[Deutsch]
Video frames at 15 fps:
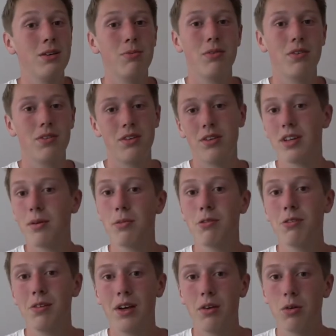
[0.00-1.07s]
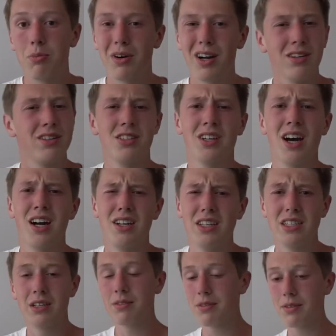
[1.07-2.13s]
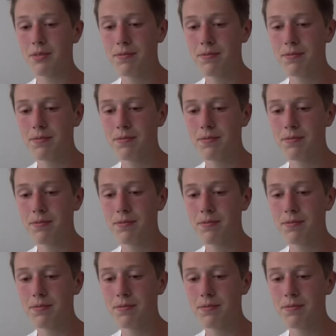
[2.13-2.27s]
ich benutze dieses Amazon Echo praktisch gar nicht.